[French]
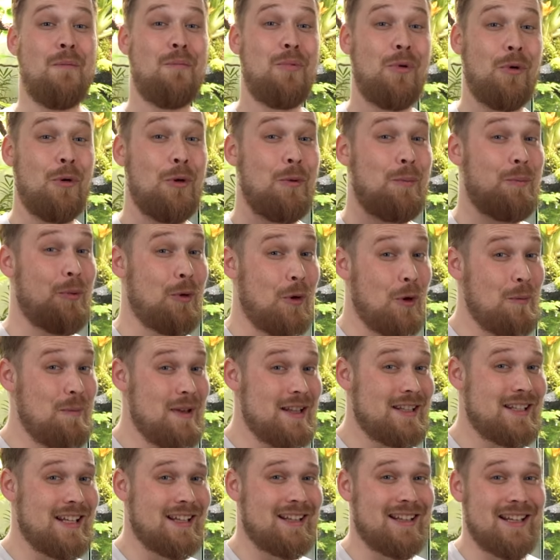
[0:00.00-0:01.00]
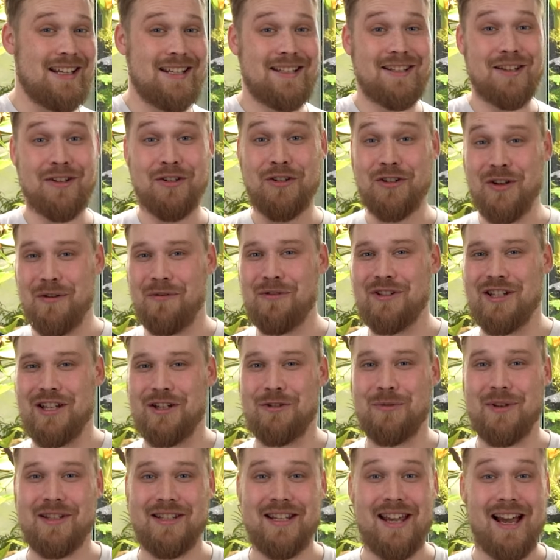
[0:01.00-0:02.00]
Pour le premier de cette liste, je vous ai
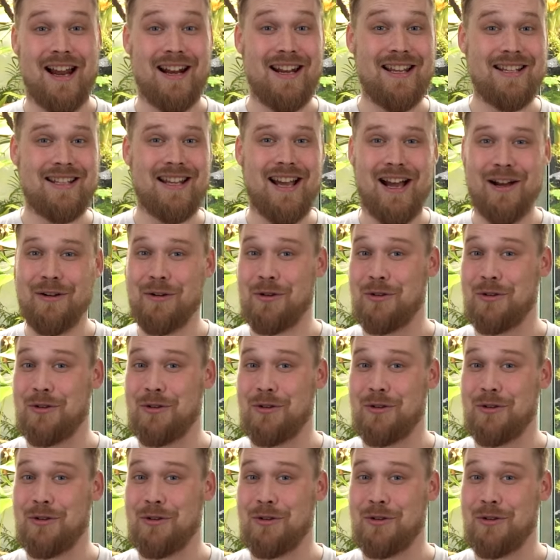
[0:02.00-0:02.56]
choisi un lézard